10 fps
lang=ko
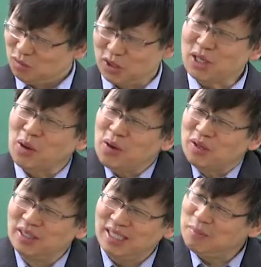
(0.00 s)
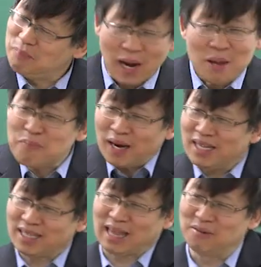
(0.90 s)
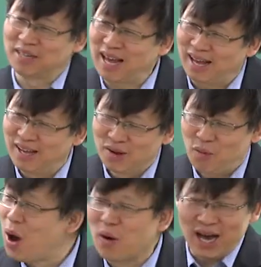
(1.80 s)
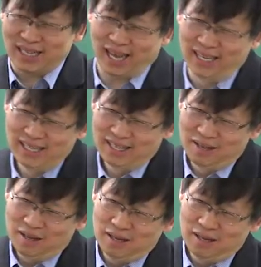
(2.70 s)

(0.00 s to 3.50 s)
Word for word: 우리 교육은 이 빨리빨리 때문에 외워야 돼.